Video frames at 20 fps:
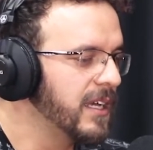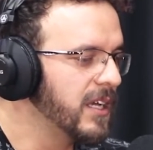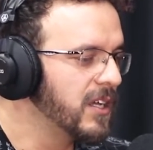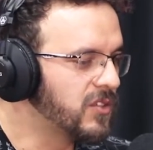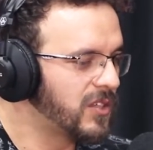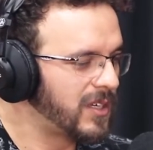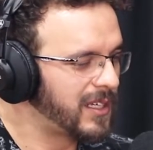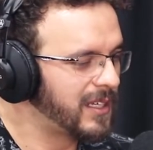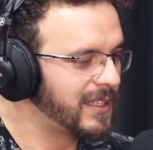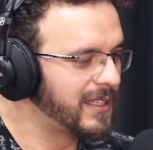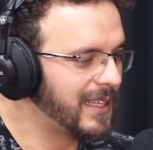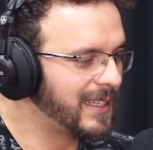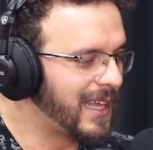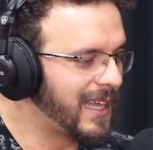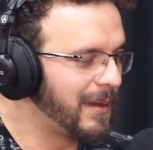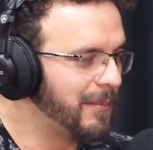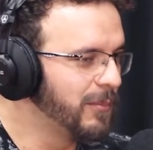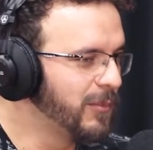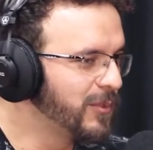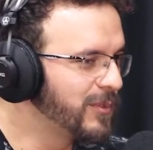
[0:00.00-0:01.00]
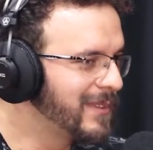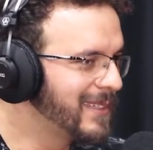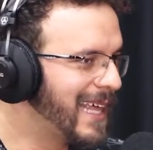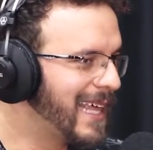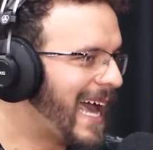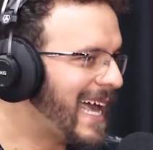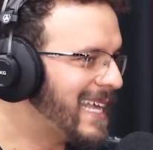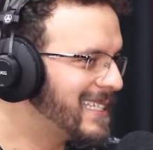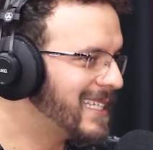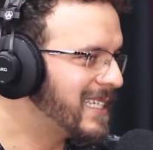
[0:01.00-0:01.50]
Só que tentar
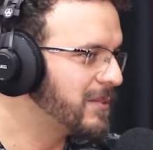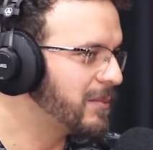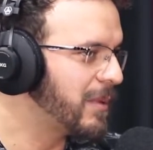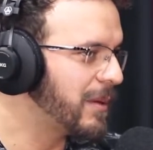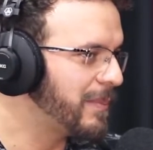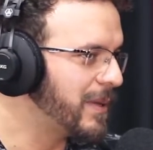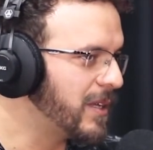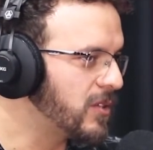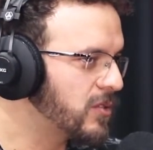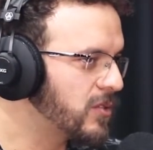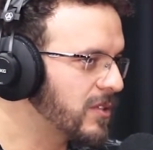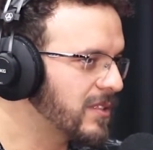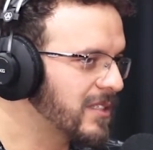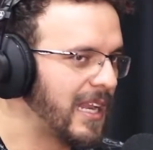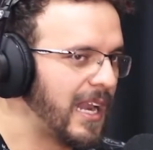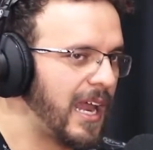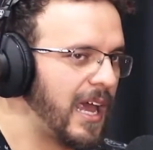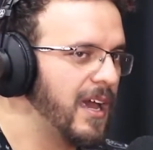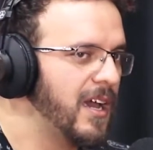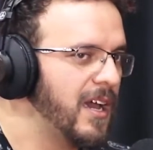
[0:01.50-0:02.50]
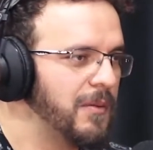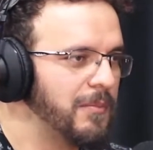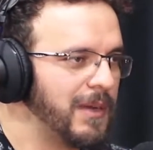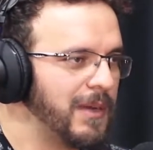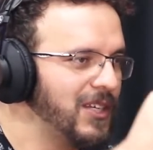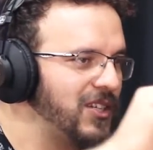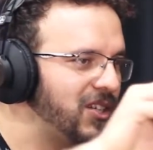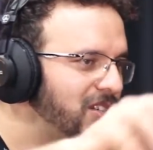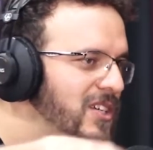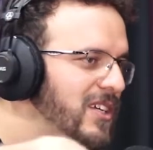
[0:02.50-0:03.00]
mudar às vezes uma pessoa, sei lá, uma
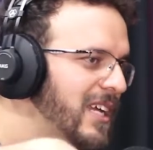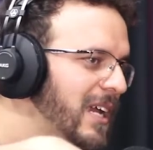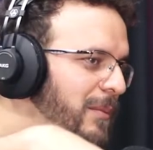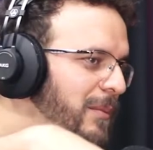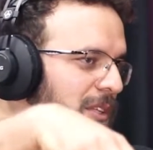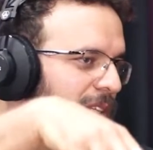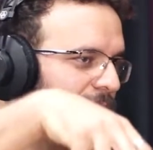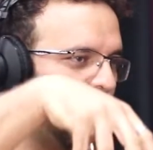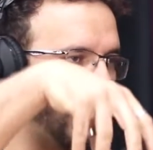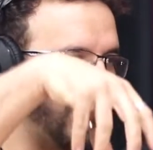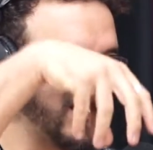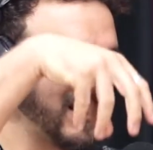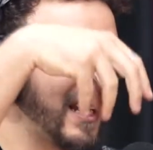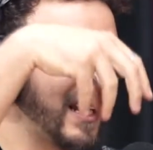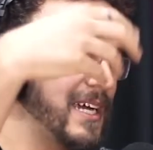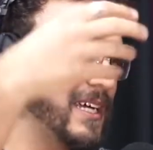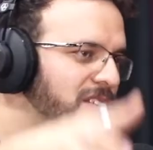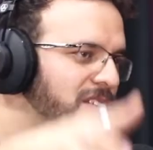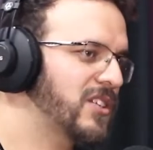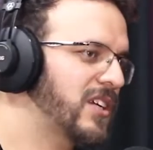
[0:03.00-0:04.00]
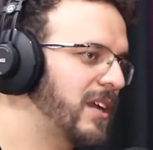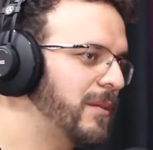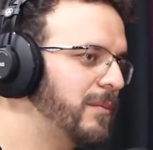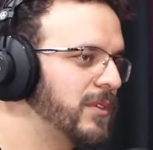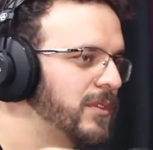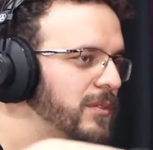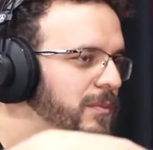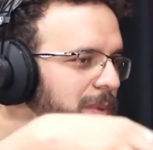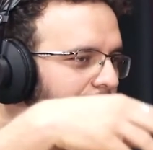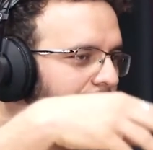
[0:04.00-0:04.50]
tia que é muito arrogante, que é
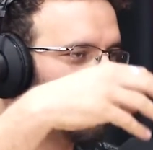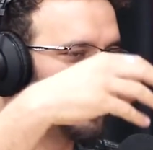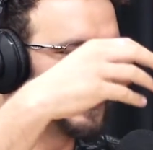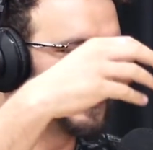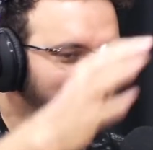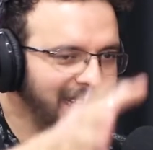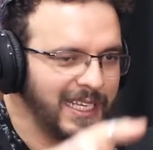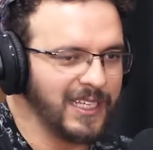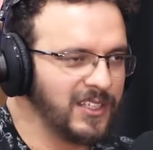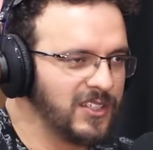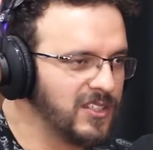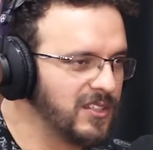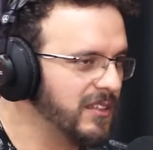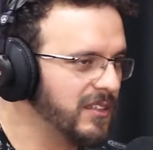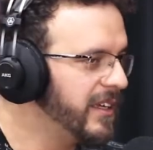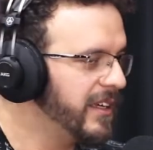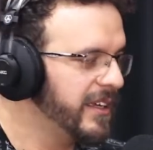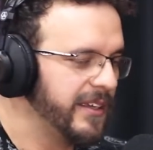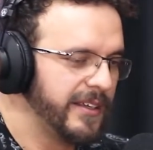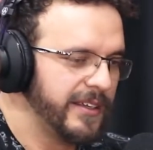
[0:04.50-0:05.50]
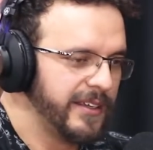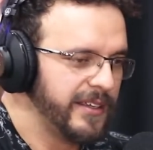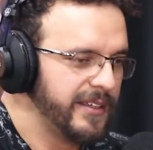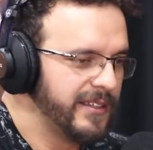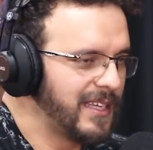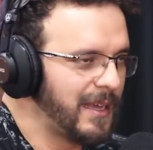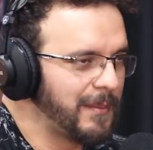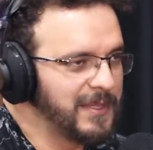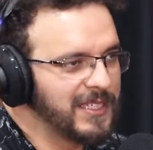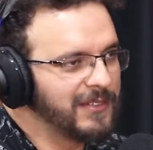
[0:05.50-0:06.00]
muito prepotente,
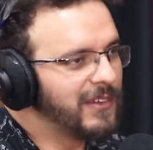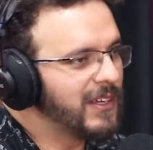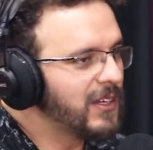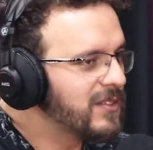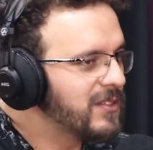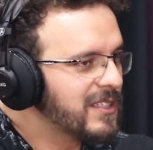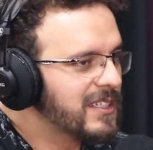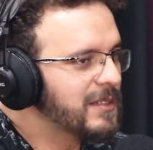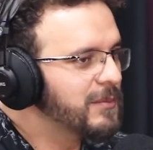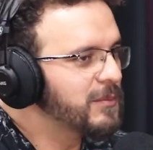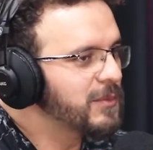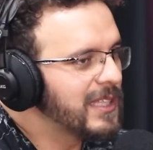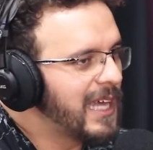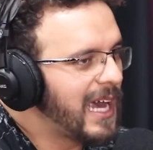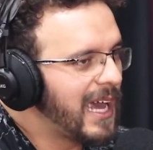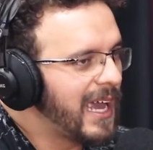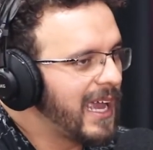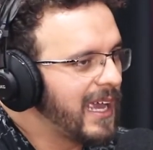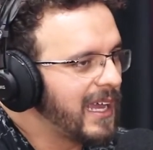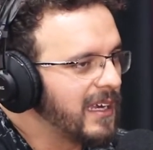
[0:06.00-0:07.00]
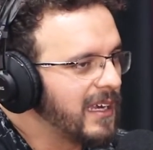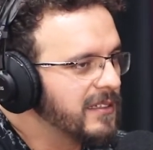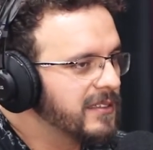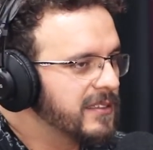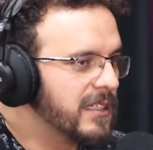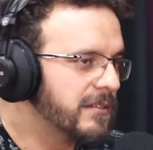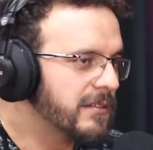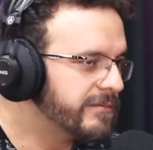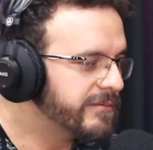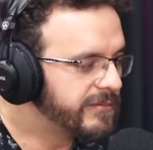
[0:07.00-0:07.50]
sabe? Você não vai conseguir mudar ela.
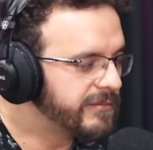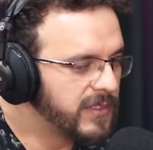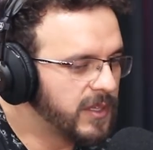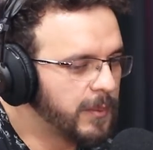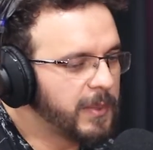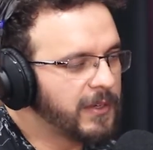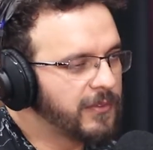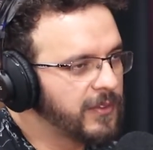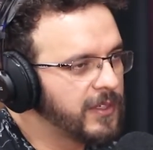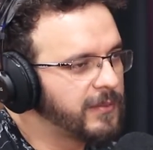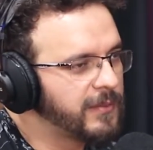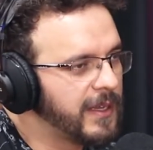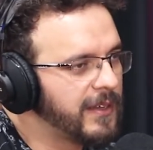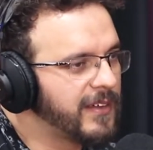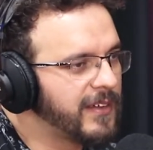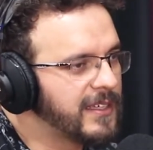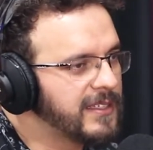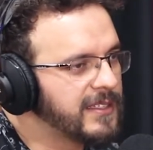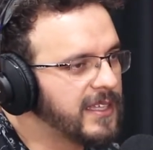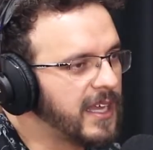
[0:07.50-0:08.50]
Então, eu prefiro me afastar.